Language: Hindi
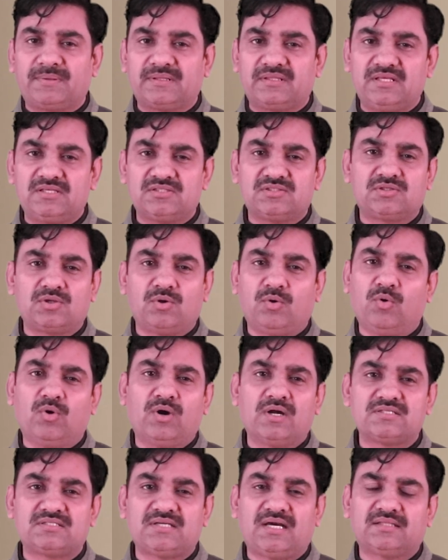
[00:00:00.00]
प्रदेश से
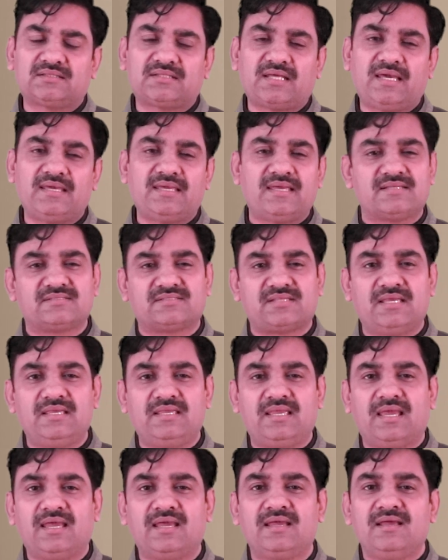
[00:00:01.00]
होकर जाता है यह
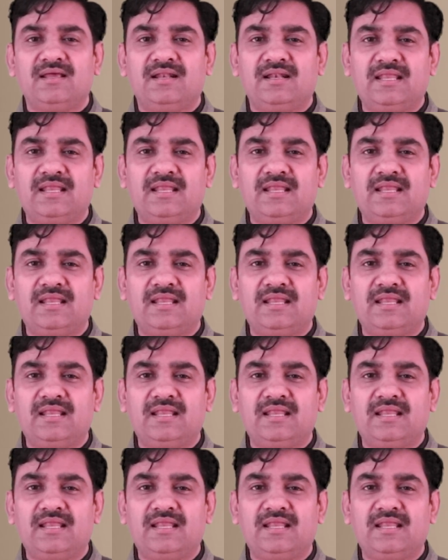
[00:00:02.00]
सही है